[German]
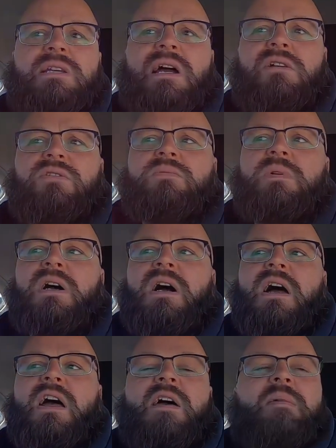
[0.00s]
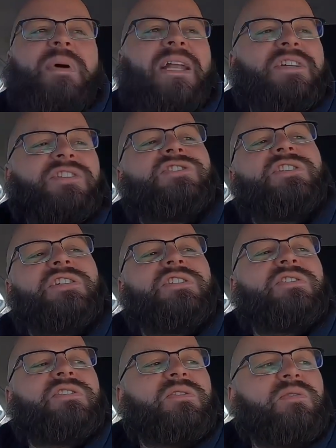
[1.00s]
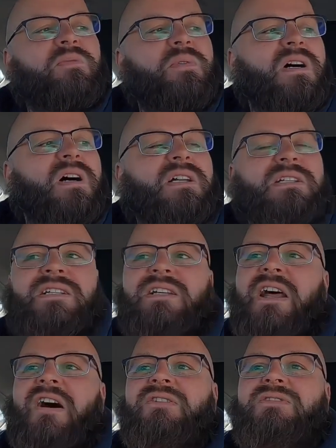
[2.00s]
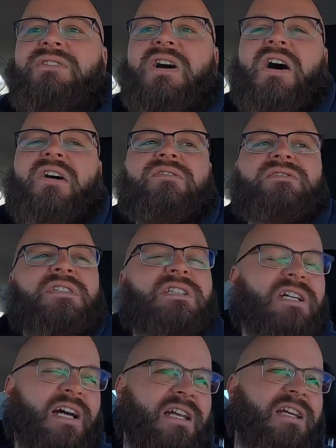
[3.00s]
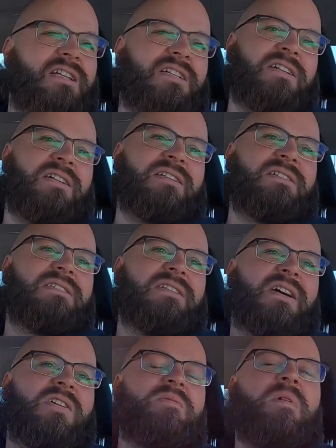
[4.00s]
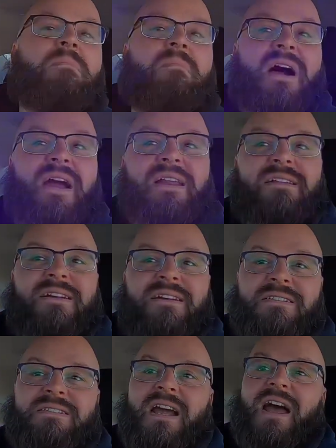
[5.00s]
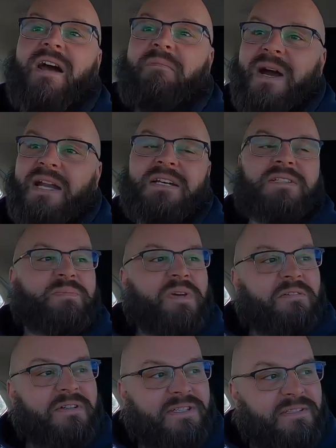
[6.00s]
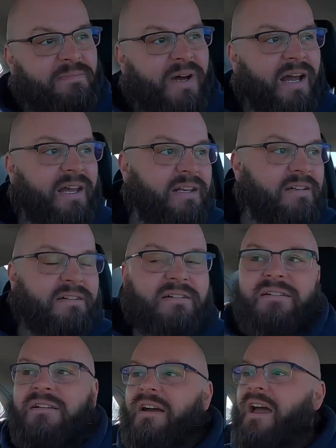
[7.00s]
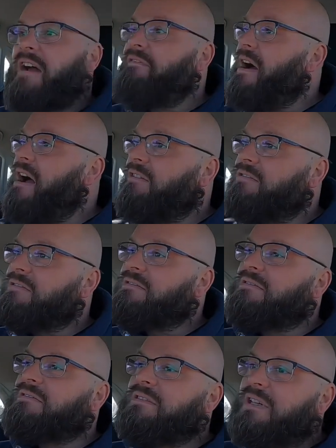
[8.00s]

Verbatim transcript: darüber meine Geschichte über den Autokauf in Kanada, über meine, meine Experience, meine Erfahrungen